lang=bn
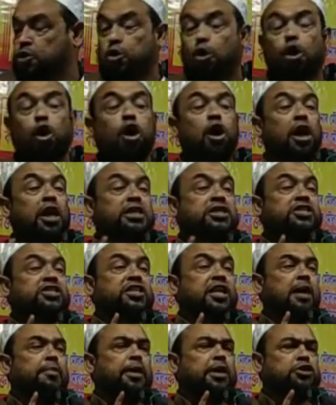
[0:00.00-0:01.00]

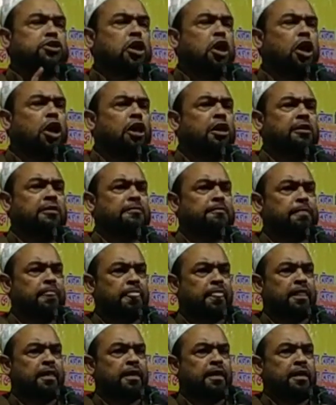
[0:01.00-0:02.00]
চল্লিশটা বছর
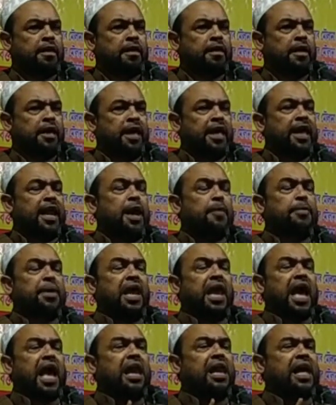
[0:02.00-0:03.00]
এরা
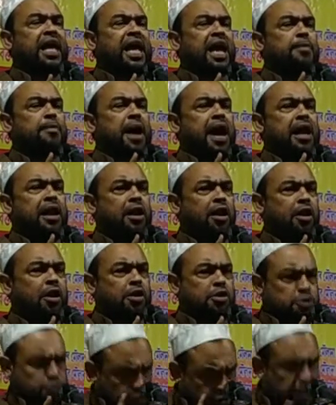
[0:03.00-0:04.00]
বেলালকে
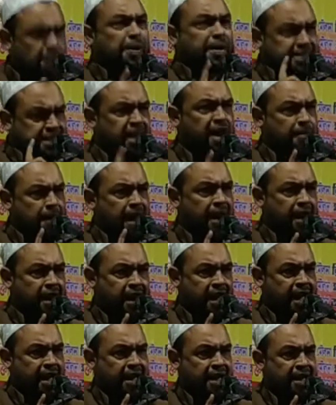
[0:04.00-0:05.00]
মারলো শুনতে পাচ্ছে না পারেন
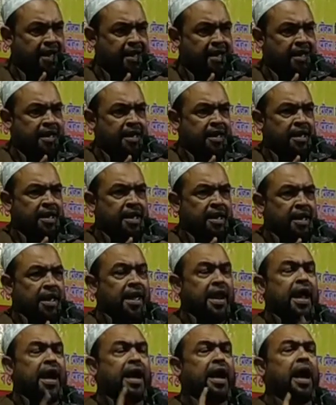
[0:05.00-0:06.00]
নাই
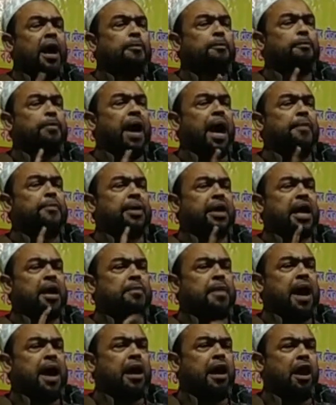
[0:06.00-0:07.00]
এরা খাব্বাবকে
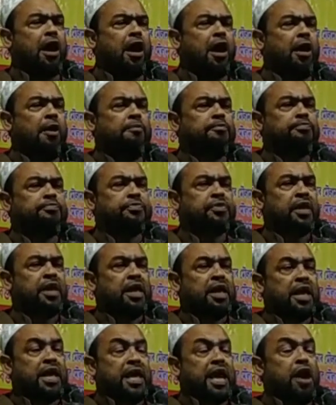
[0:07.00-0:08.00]
মারলো
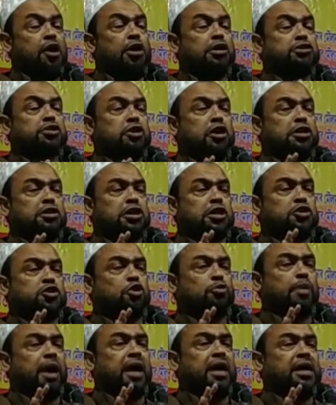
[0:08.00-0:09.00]
এরা হজরত
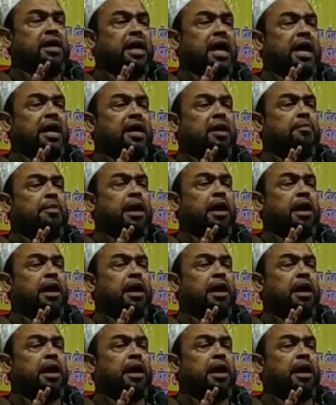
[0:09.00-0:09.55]
সুমাইয়াকে